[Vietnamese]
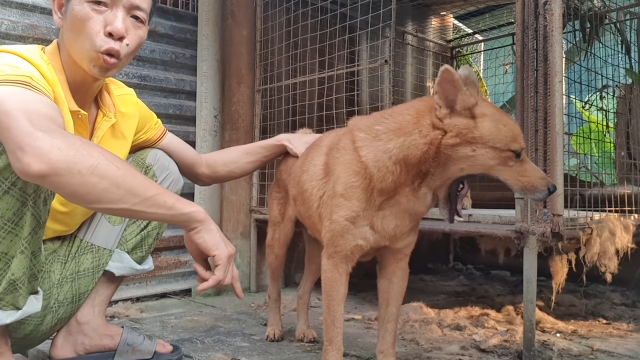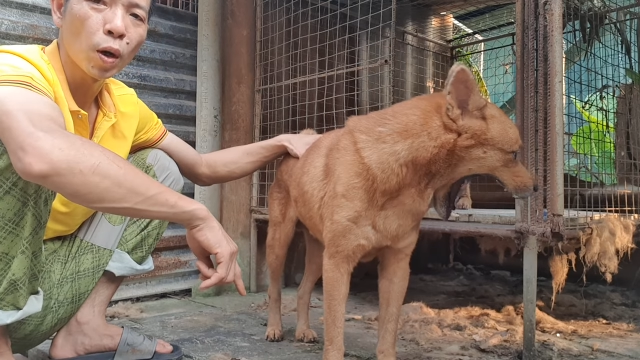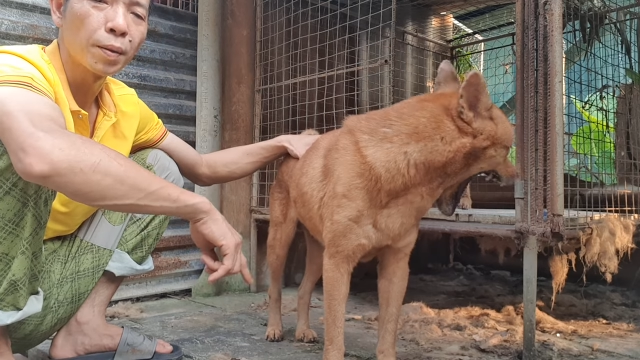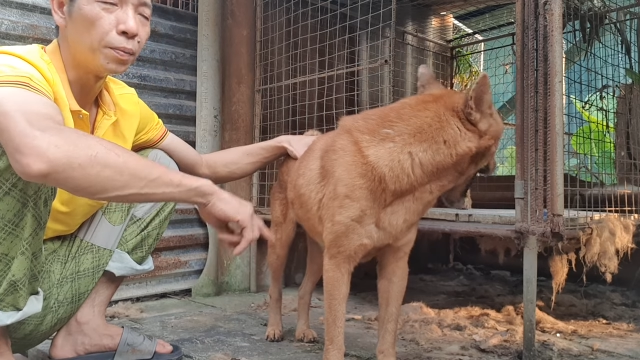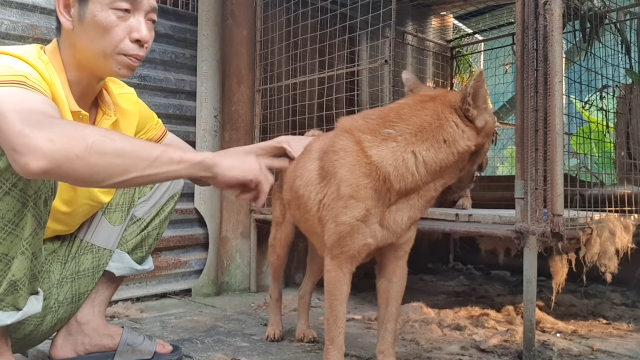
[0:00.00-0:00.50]

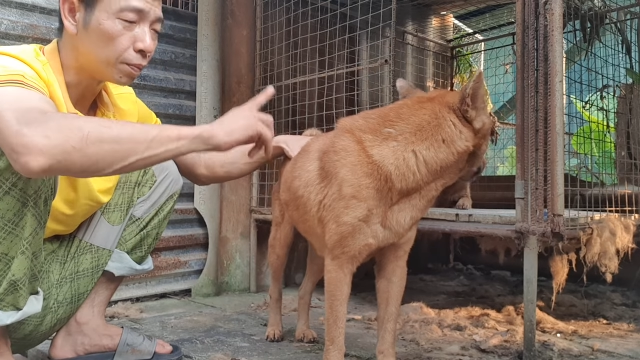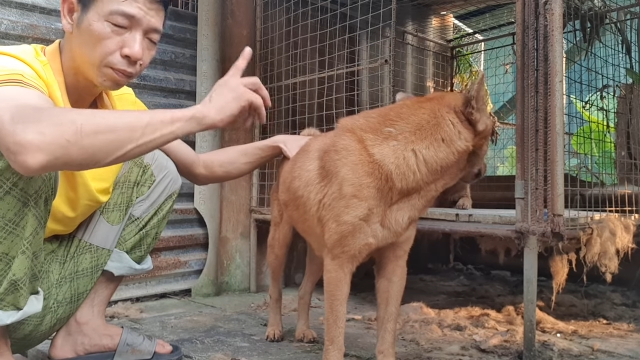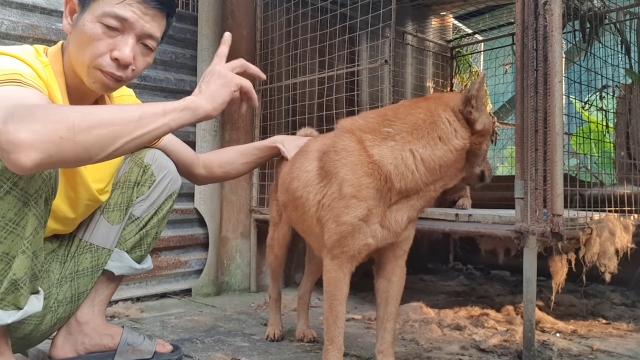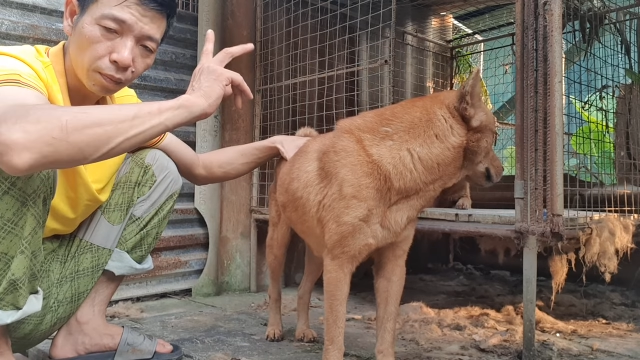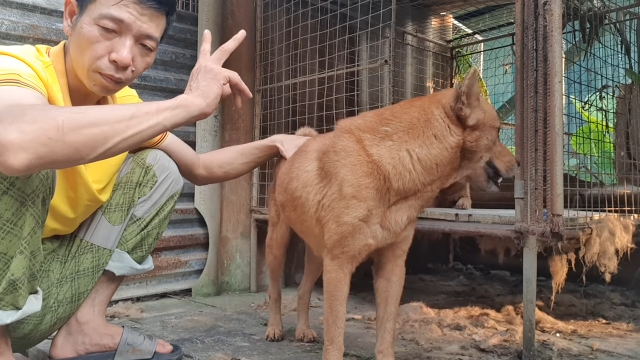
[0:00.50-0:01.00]
chuồng
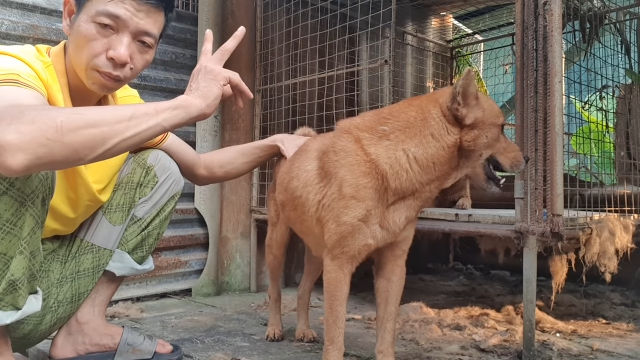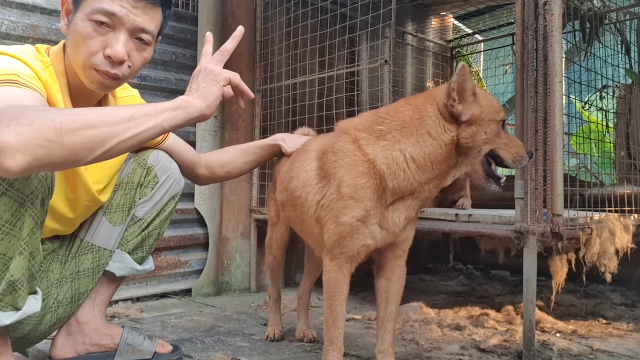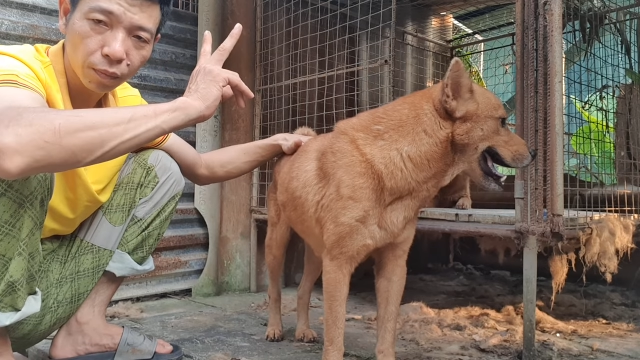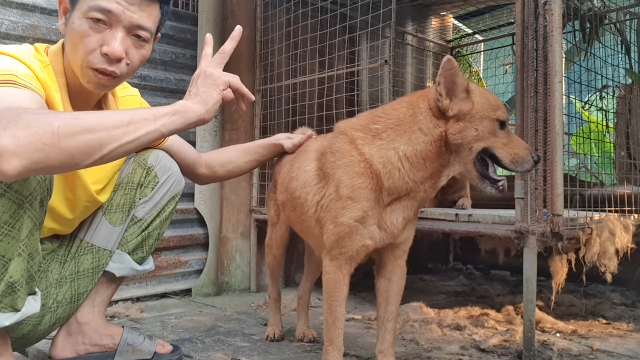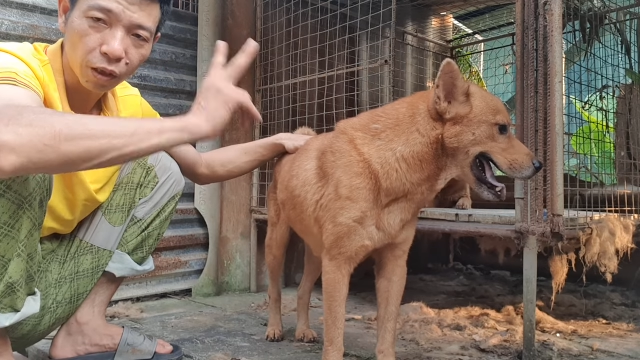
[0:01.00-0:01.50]

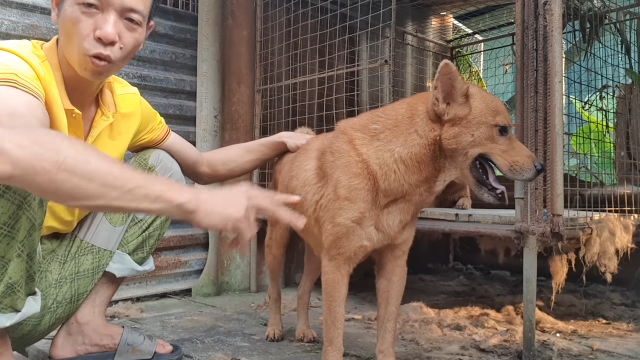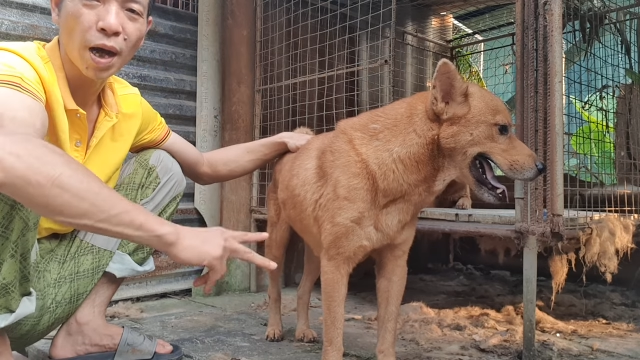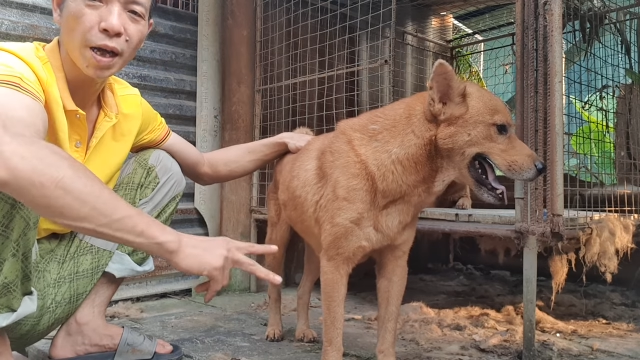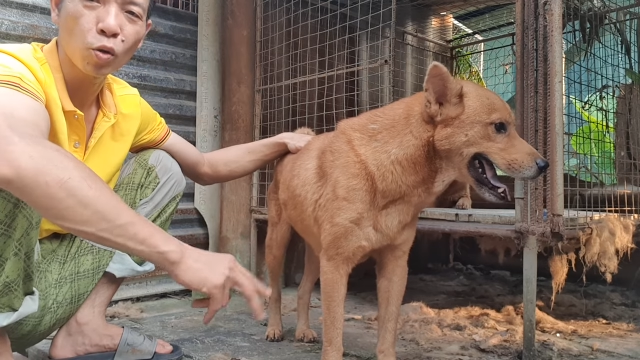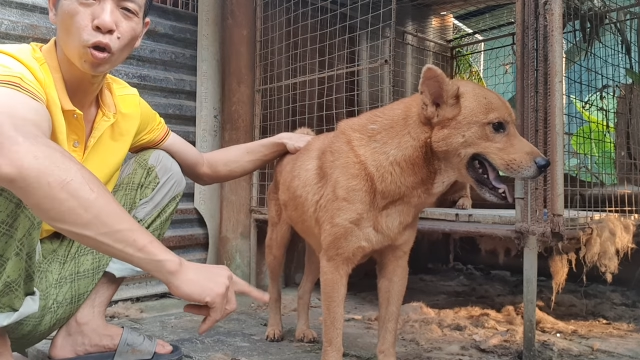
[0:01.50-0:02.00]
chỉ có
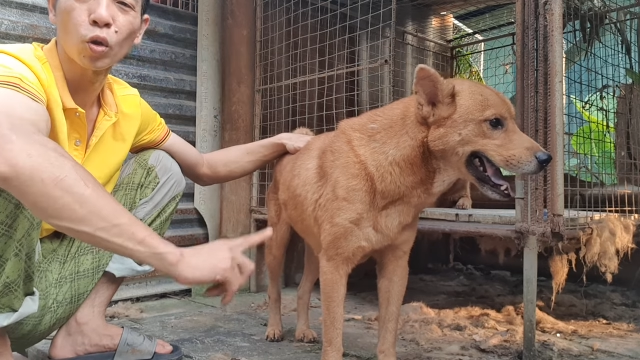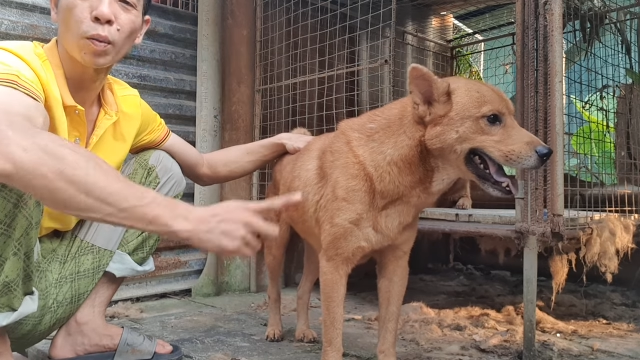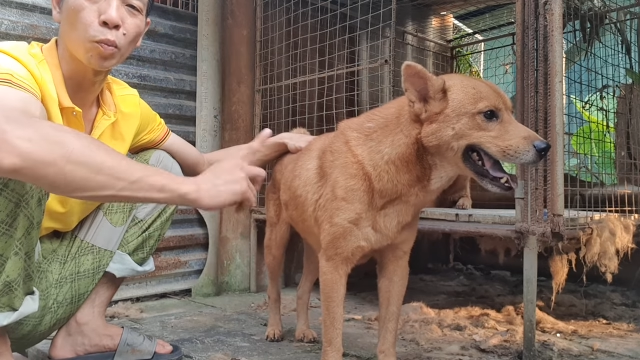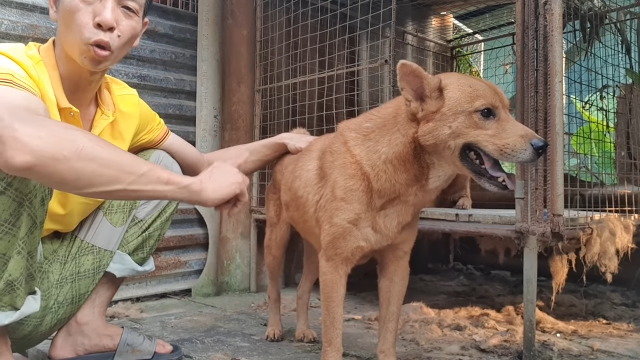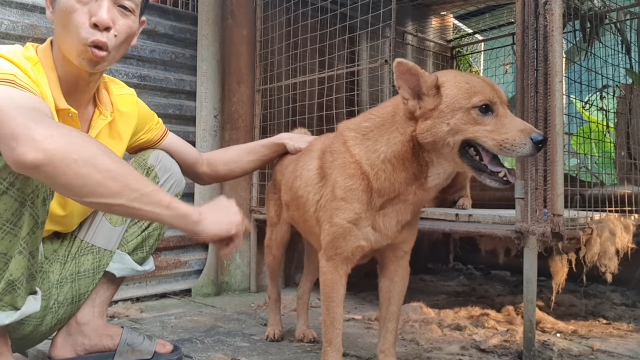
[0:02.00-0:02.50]
hai con
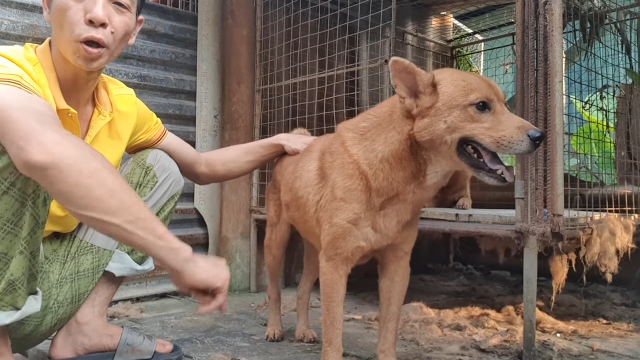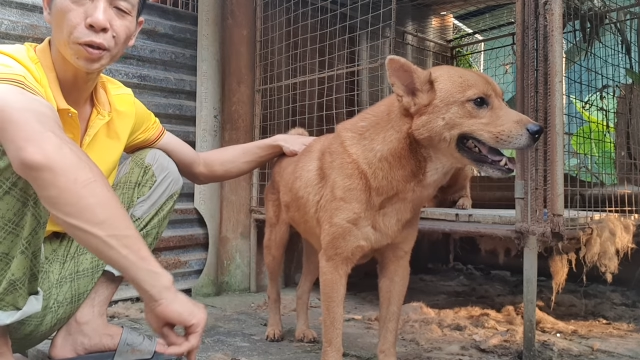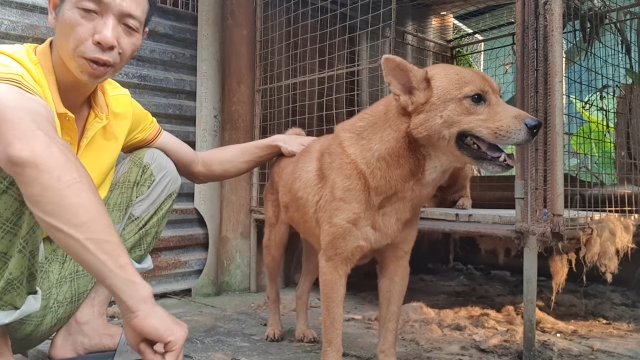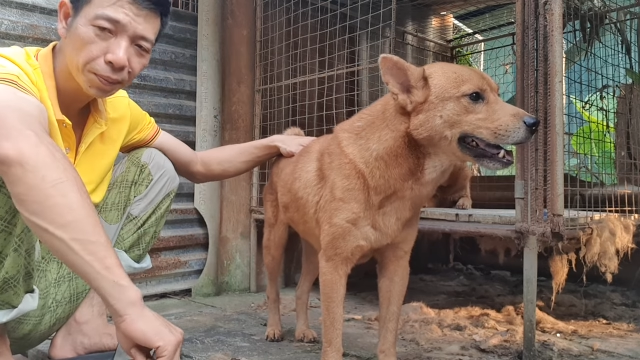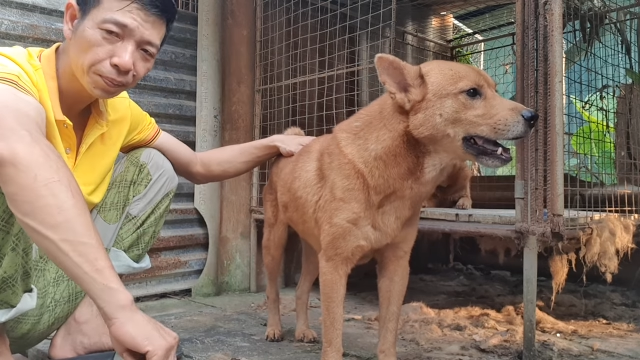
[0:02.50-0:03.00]
hoặc một con thôi.